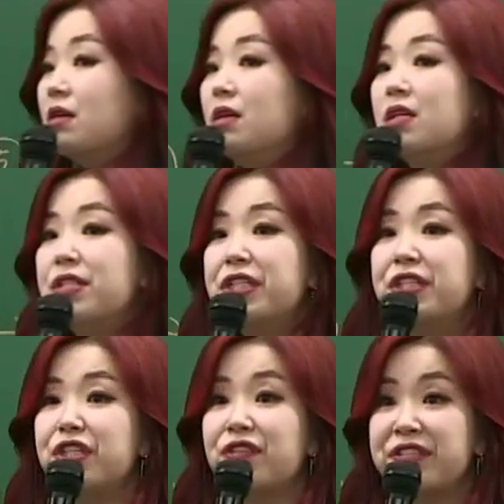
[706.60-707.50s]

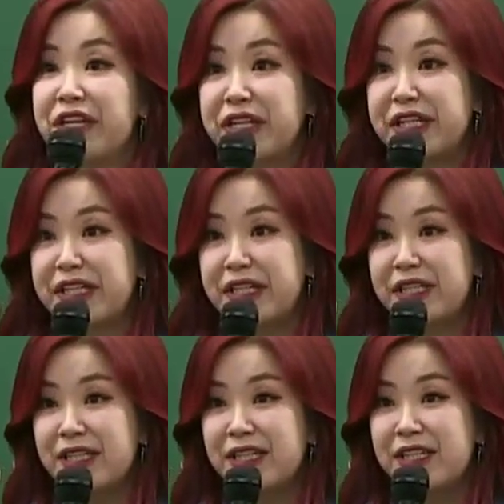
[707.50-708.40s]
어르신 연세냐?
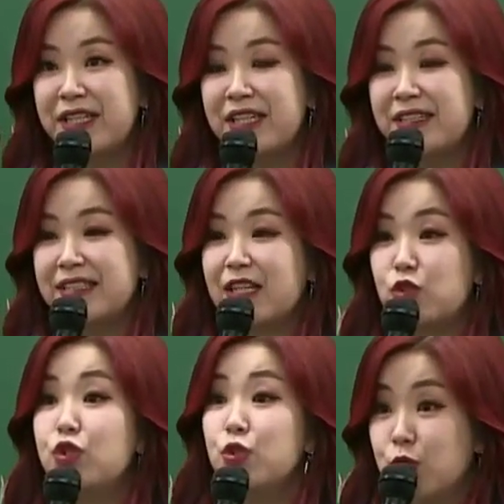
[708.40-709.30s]
자,
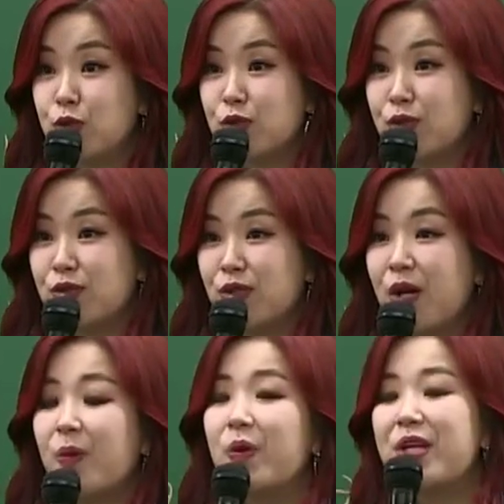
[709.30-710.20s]
춘추.
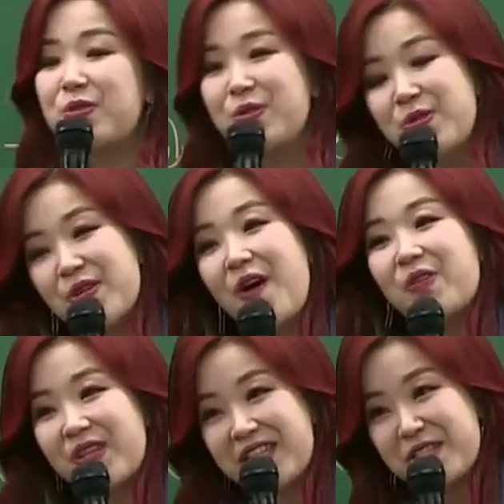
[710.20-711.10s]
올해 춘추가
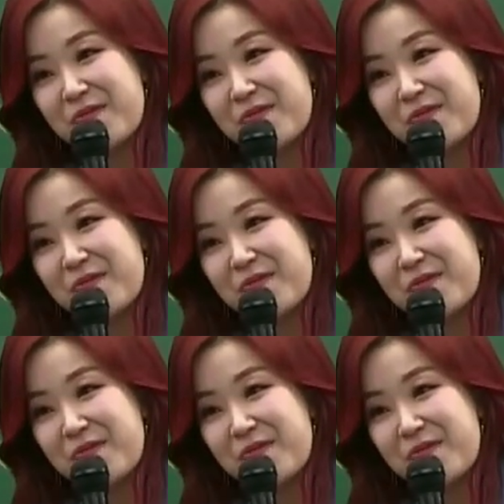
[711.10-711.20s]
어떻게